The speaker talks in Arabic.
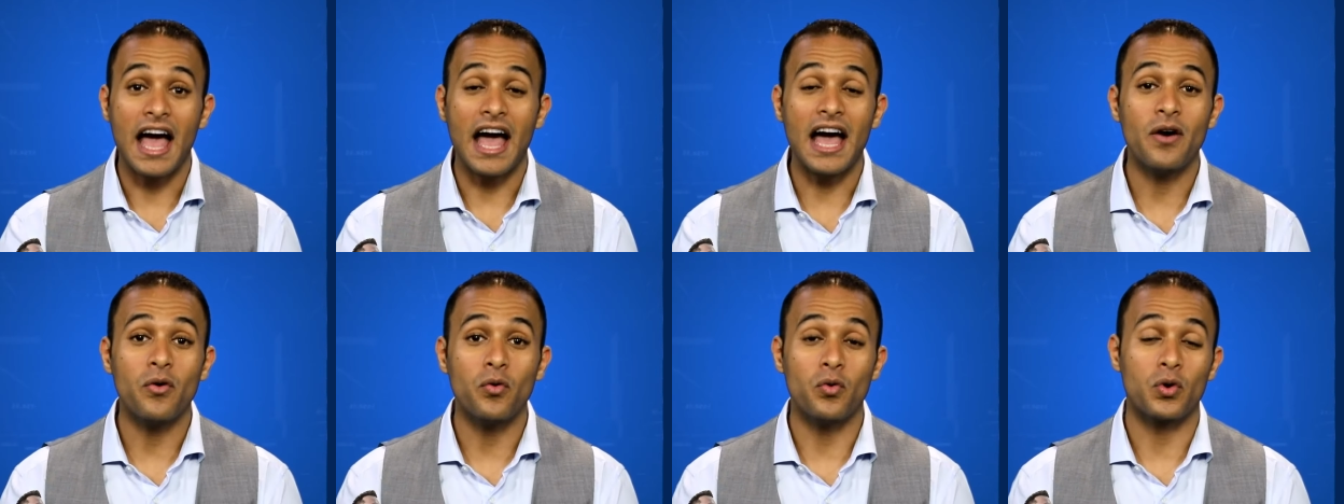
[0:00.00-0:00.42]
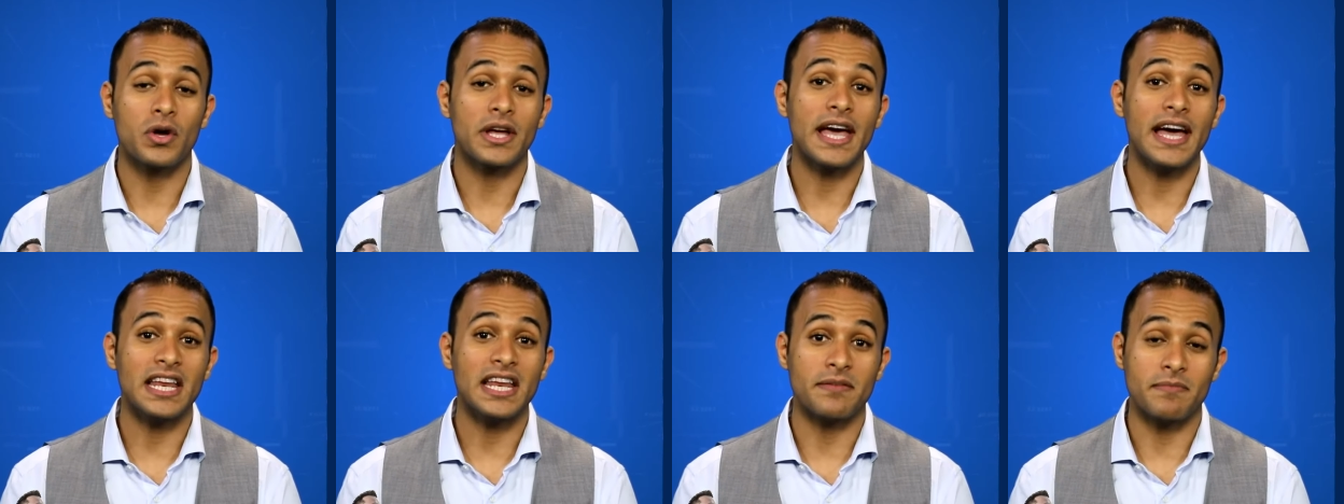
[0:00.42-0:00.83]
أو
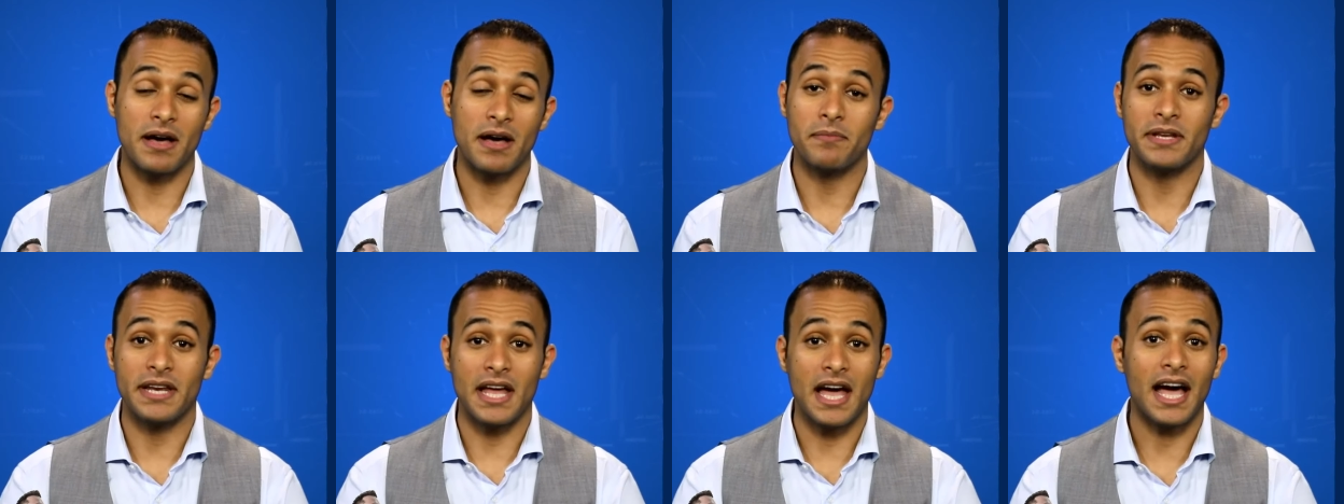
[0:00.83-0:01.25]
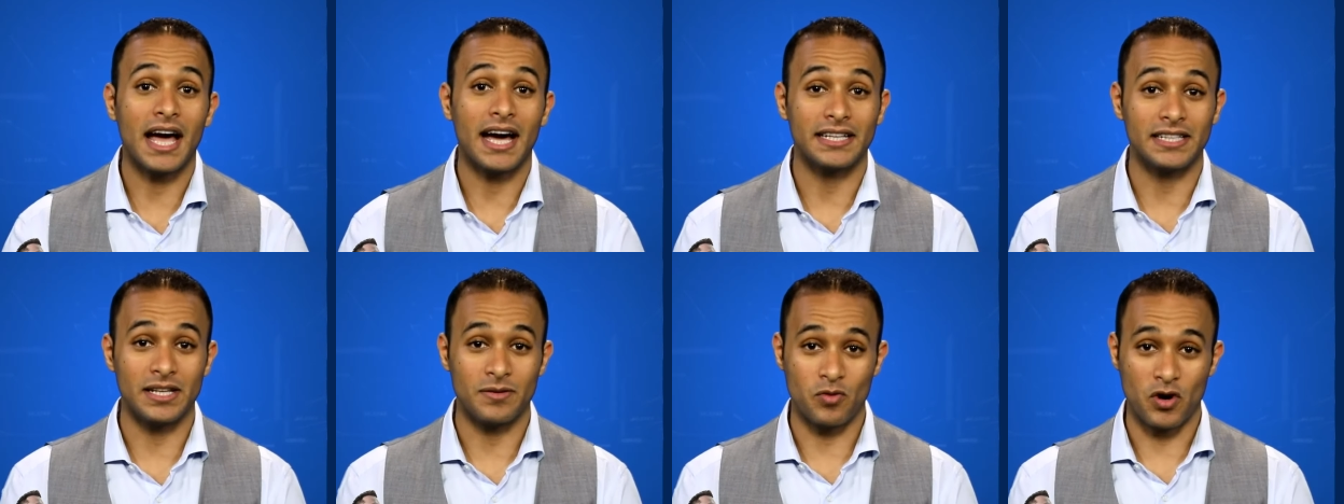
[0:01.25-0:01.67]
كلمة من
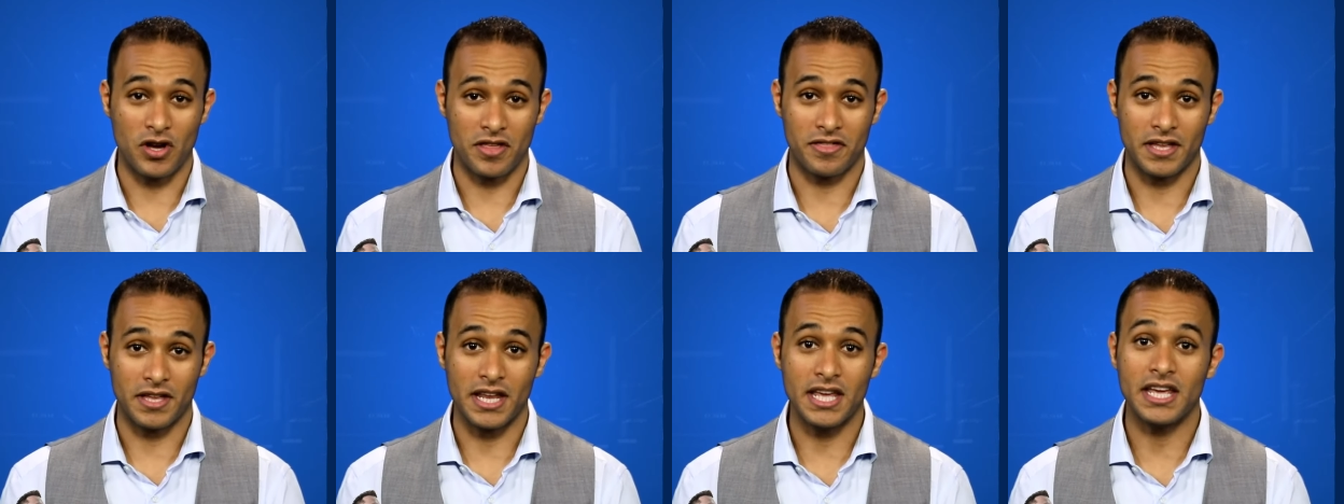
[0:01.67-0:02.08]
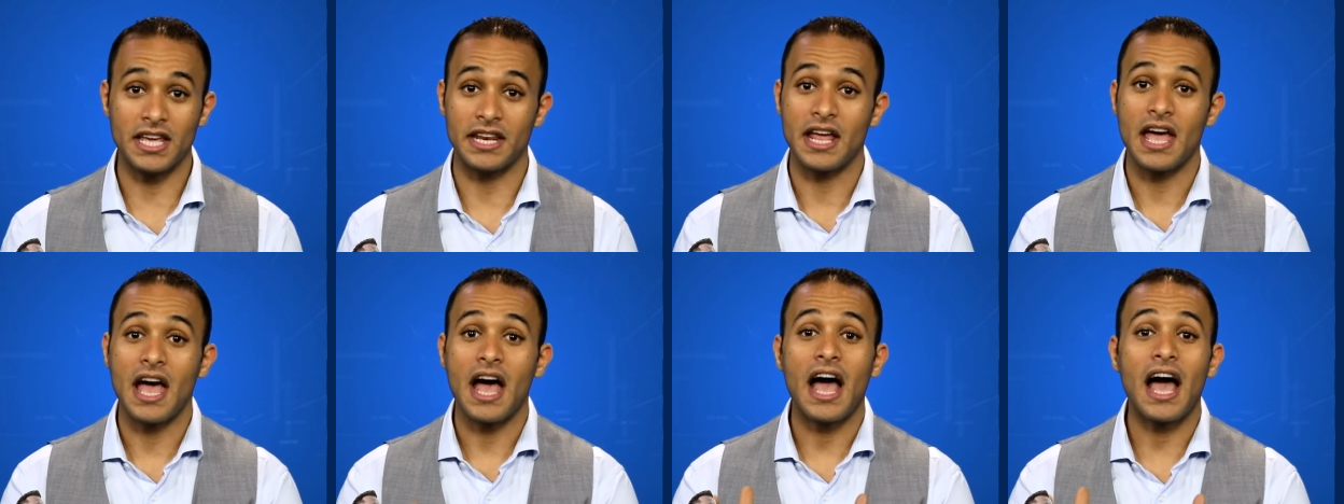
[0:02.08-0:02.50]
أحد المؤثرين